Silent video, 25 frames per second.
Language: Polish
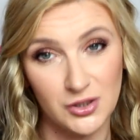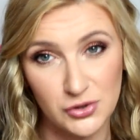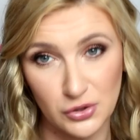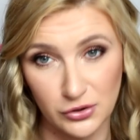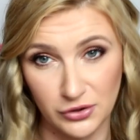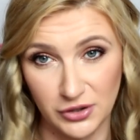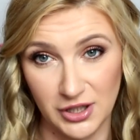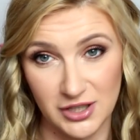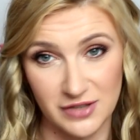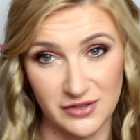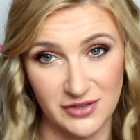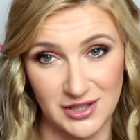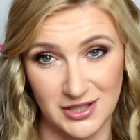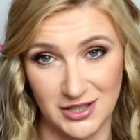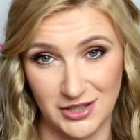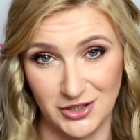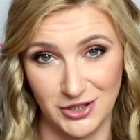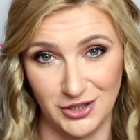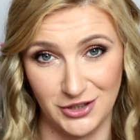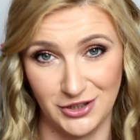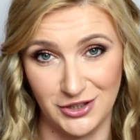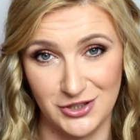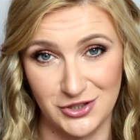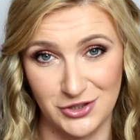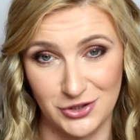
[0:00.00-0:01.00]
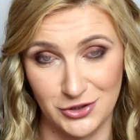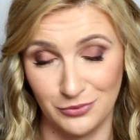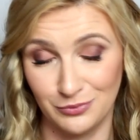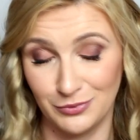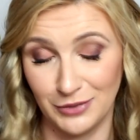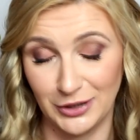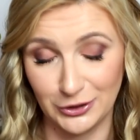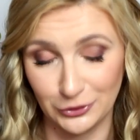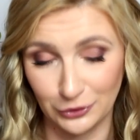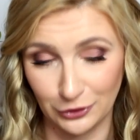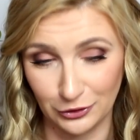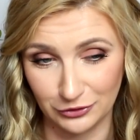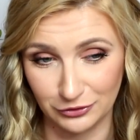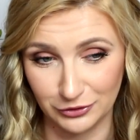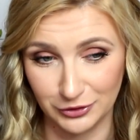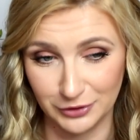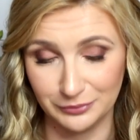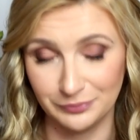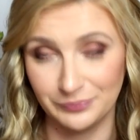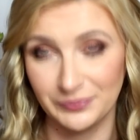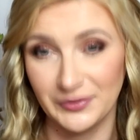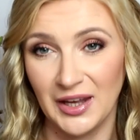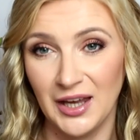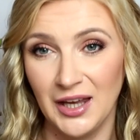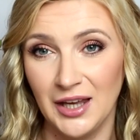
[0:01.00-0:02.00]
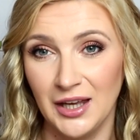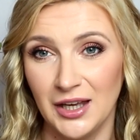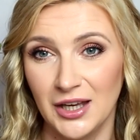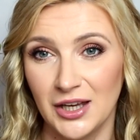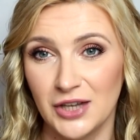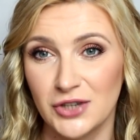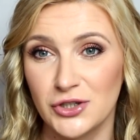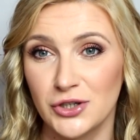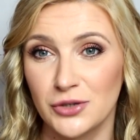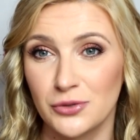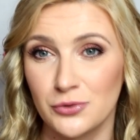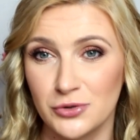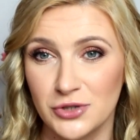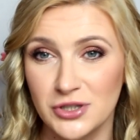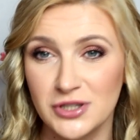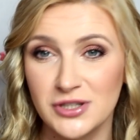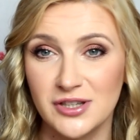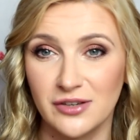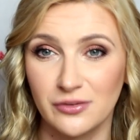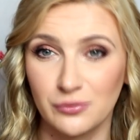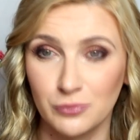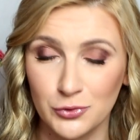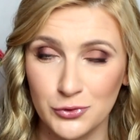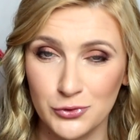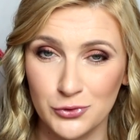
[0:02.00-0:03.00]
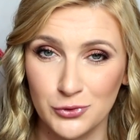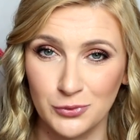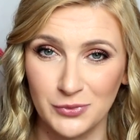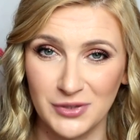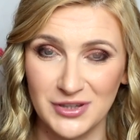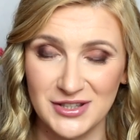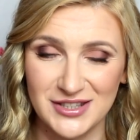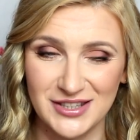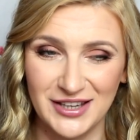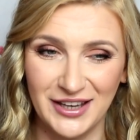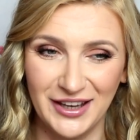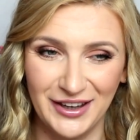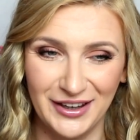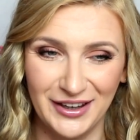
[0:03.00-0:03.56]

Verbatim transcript: co nie jest w zasadzie niczym nowym, że różnice w mózgu między